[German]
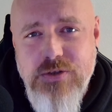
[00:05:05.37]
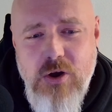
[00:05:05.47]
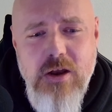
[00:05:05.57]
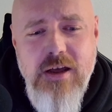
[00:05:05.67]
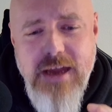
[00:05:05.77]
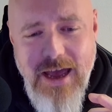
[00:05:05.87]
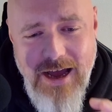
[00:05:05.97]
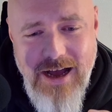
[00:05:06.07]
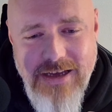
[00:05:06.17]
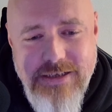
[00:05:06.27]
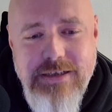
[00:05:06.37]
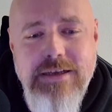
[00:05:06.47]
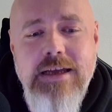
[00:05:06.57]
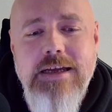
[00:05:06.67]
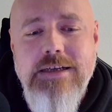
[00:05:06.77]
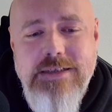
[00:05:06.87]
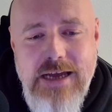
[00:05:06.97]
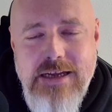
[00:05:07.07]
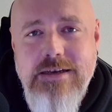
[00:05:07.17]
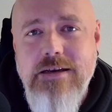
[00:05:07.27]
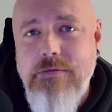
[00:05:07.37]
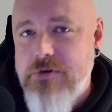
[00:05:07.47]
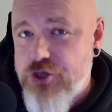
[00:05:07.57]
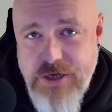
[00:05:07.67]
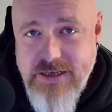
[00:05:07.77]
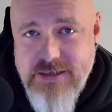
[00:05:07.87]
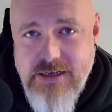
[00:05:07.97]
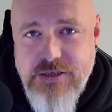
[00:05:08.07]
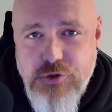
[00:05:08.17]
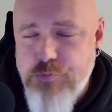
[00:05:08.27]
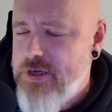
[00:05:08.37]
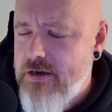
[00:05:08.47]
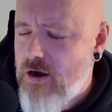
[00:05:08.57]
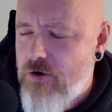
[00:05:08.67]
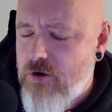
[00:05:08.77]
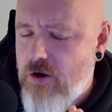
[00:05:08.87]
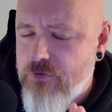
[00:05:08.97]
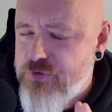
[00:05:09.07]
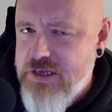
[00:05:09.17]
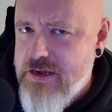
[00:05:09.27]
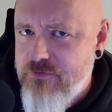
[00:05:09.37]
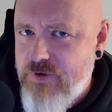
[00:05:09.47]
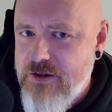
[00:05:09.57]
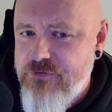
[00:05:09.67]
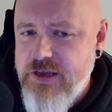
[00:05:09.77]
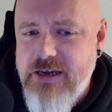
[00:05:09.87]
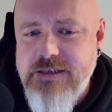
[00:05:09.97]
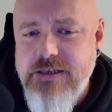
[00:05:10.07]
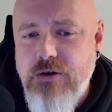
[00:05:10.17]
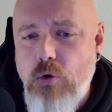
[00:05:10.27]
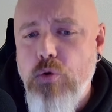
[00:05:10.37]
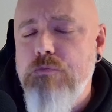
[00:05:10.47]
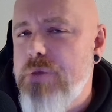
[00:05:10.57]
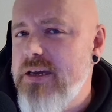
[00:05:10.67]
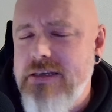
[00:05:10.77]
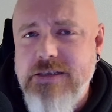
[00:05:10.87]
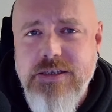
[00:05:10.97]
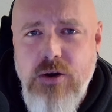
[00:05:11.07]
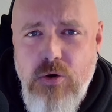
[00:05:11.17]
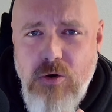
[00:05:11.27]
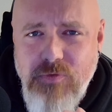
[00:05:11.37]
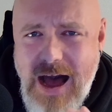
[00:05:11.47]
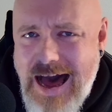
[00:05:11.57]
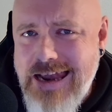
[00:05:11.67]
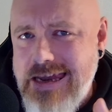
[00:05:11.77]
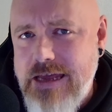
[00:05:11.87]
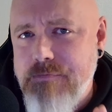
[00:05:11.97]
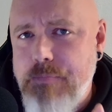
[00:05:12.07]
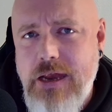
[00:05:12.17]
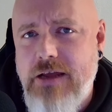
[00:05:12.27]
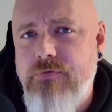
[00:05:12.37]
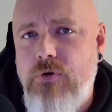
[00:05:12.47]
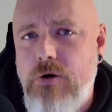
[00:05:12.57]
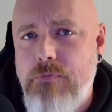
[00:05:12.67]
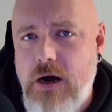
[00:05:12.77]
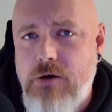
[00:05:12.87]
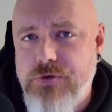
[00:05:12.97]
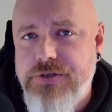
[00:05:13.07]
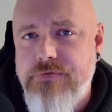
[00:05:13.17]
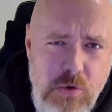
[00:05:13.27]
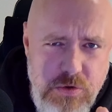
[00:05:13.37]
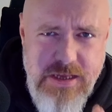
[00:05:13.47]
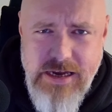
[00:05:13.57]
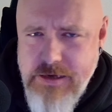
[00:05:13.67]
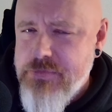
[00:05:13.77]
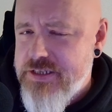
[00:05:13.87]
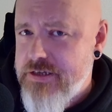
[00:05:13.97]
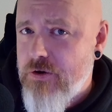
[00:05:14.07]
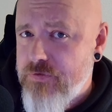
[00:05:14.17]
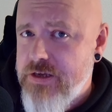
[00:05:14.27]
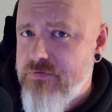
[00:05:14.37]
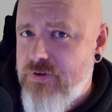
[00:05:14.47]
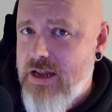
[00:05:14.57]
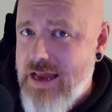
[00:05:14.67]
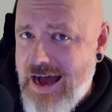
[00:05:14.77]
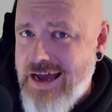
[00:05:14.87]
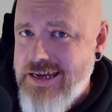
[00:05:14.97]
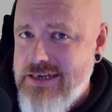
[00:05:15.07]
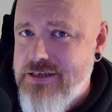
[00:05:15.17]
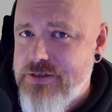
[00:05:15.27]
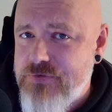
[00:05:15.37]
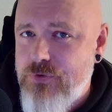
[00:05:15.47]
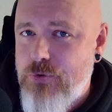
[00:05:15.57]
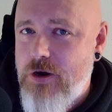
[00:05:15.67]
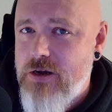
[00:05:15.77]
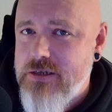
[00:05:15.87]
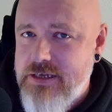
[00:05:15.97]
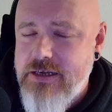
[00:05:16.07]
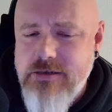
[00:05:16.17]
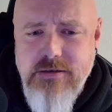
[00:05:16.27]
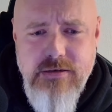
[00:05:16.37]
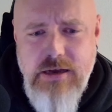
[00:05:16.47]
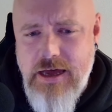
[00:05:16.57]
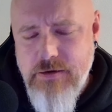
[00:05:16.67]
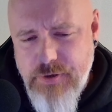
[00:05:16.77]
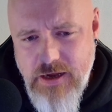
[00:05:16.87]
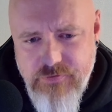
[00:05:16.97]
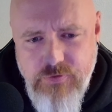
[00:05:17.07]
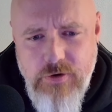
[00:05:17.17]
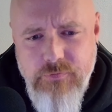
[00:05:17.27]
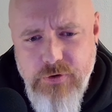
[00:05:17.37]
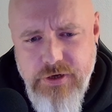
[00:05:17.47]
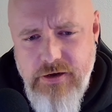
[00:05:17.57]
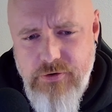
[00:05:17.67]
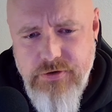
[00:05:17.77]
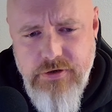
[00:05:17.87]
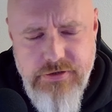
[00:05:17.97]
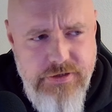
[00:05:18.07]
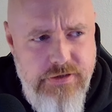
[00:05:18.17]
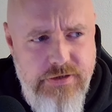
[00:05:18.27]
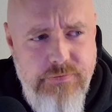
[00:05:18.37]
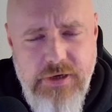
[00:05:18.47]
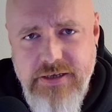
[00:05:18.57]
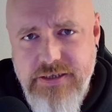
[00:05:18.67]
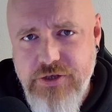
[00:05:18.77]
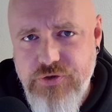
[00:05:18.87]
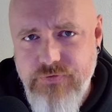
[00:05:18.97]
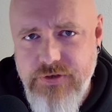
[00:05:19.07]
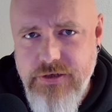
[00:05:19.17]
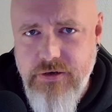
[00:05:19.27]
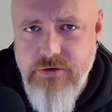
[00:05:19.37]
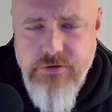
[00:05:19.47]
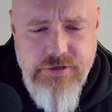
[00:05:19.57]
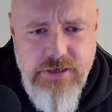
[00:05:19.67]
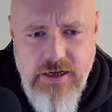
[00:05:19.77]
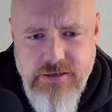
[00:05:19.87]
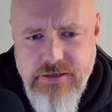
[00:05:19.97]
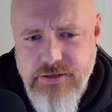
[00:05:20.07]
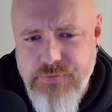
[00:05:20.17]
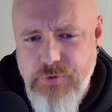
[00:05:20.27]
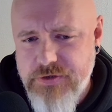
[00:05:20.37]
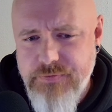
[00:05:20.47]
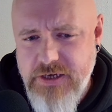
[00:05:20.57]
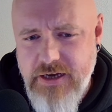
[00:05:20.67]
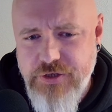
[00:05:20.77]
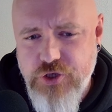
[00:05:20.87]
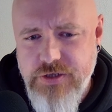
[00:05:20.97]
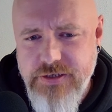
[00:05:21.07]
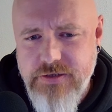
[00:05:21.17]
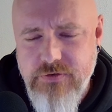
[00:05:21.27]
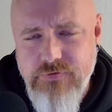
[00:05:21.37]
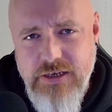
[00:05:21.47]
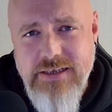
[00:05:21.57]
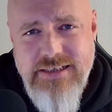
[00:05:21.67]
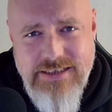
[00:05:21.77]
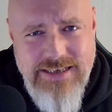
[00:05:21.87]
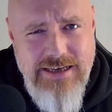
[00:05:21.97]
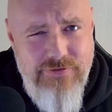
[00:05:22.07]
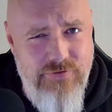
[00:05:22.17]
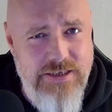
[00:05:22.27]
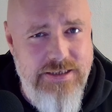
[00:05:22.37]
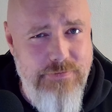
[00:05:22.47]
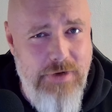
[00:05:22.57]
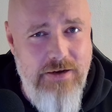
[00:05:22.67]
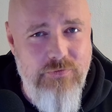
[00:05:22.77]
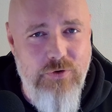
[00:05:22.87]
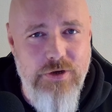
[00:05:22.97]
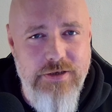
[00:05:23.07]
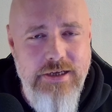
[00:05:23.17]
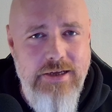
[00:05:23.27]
Dollar erreichen, dann stellen sie das Spiel auch auf jeden Fall fertig und bringen es auch auf allen Plattformen raus da nehmen die sich auf jeden Fall einiges vor, denn alle Plattformen würde ja auch noch die, die PlayStation 4 und die alte Xbox mit einschließen. Und wenn ihr seht, was die machen wollen,